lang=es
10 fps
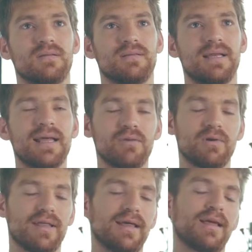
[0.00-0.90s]
tener
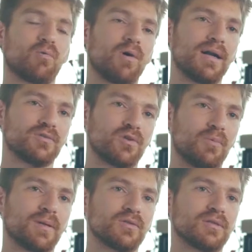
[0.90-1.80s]
una idea de cuáles son
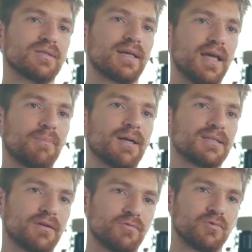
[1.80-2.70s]
los pasos a seguir para
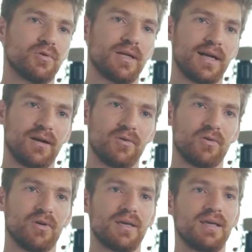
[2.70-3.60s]
hacer funcionar
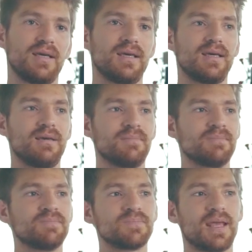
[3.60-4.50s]
algo. Y
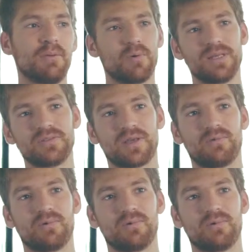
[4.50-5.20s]
es por eso que